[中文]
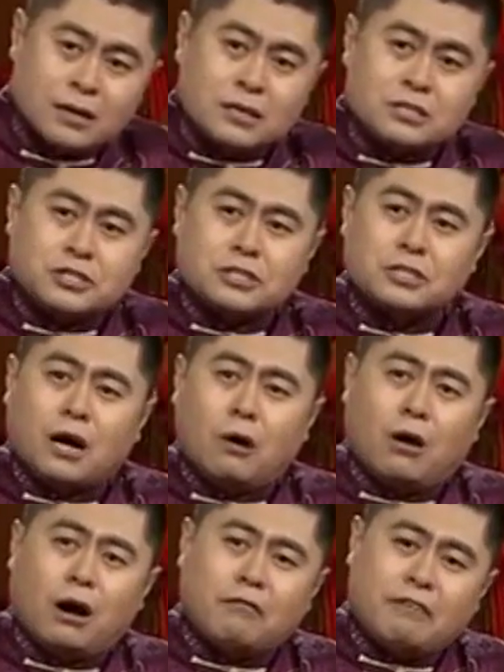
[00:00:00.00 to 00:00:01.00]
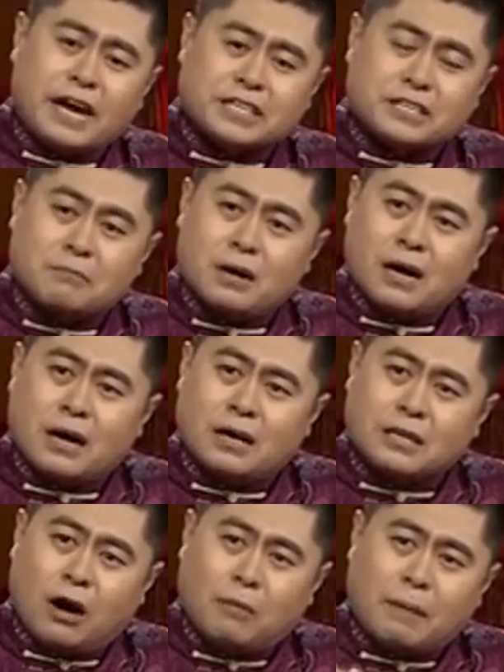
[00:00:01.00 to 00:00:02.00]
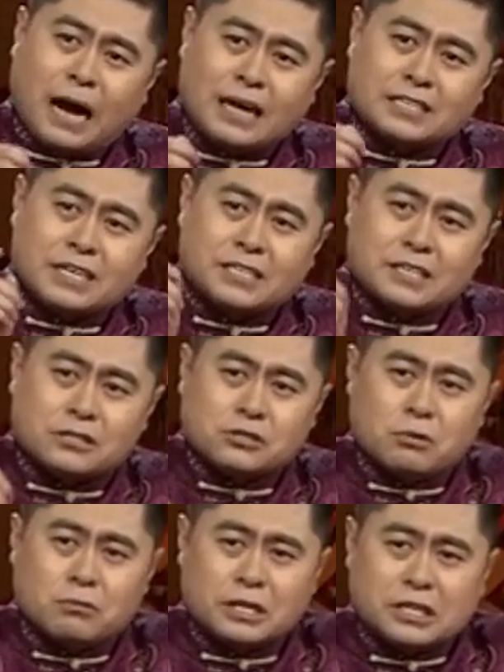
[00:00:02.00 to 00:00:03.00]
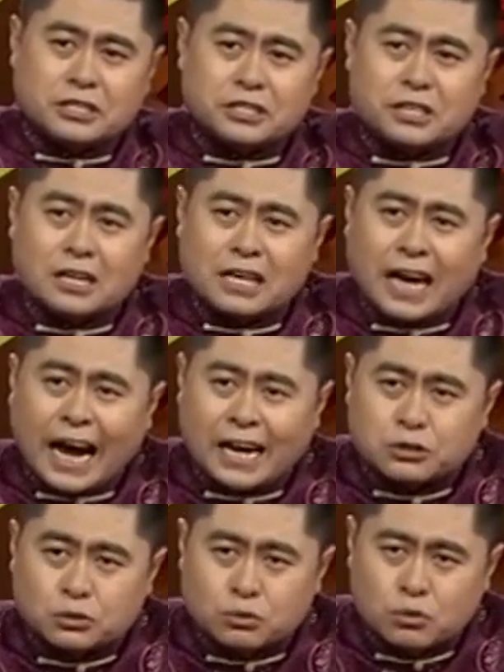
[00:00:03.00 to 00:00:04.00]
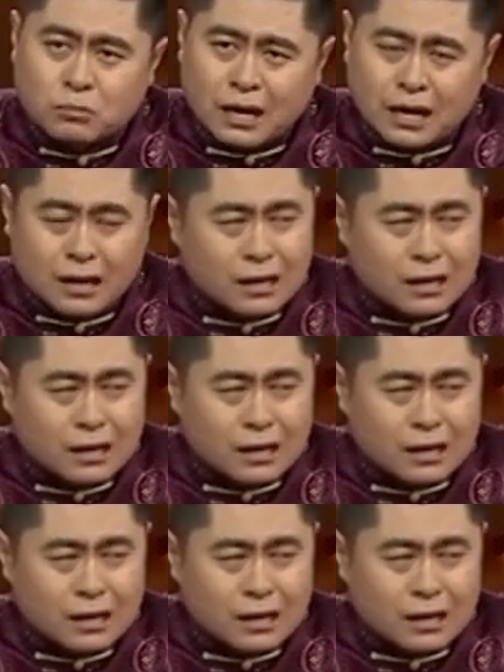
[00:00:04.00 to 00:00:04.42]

知道我为什么要把这些送礼之人开除吗？